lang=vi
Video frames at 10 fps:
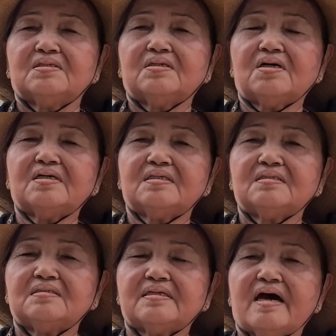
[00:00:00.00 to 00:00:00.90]
thôi
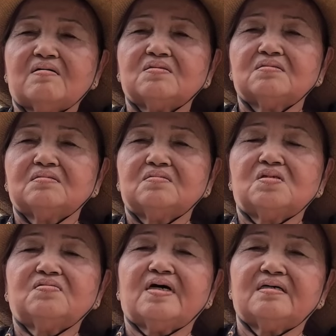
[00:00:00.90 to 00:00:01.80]
chào
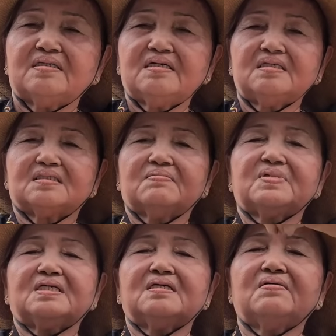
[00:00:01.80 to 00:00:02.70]
con Phật đi sang
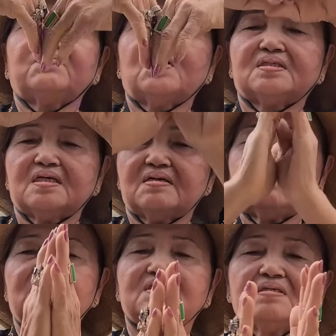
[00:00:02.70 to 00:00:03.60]
mai nay vơ có
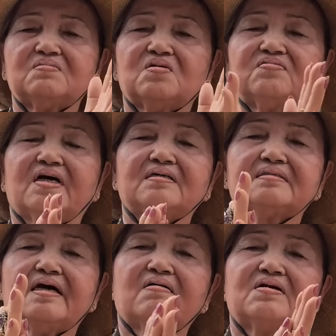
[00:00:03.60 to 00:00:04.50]
sư sinh Phật
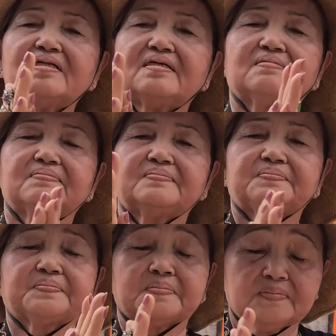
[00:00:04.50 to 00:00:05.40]
chào hết
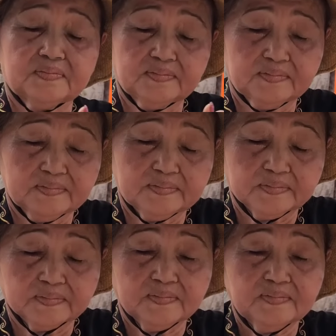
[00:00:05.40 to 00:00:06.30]

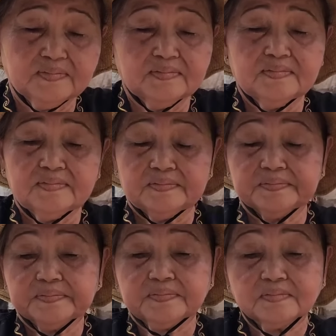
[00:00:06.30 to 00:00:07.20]
cho con hỏi là
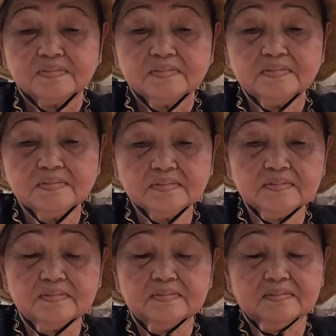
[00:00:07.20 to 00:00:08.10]
người à,
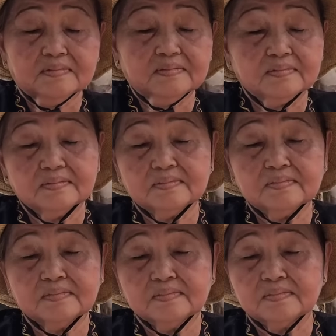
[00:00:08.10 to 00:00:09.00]
ngự sát
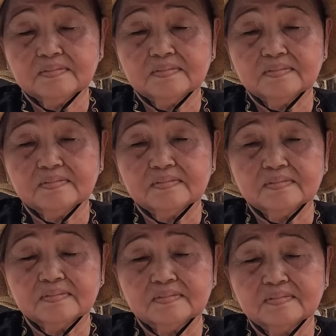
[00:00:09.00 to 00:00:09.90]
à, nói khẩu
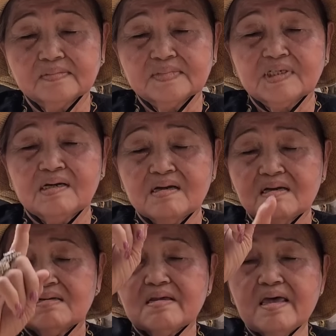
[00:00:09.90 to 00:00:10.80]
là ai cho
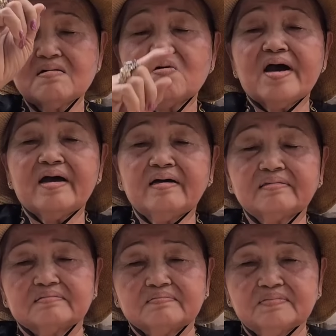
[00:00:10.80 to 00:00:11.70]
con điển
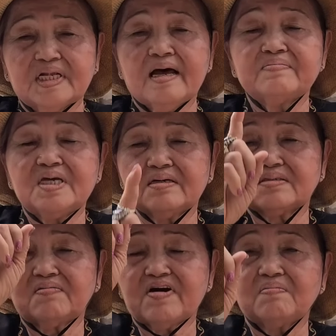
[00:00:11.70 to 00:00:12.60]
Quang làm việc
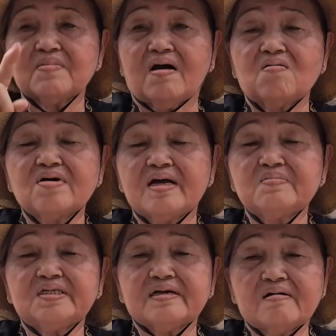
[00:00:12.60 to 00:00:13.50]
cho phật mẫu
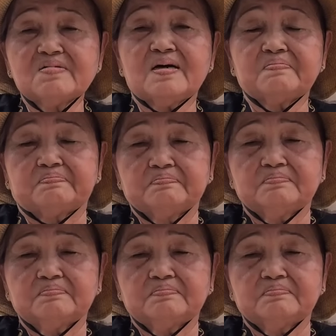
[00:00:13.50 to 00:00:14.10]
26 năm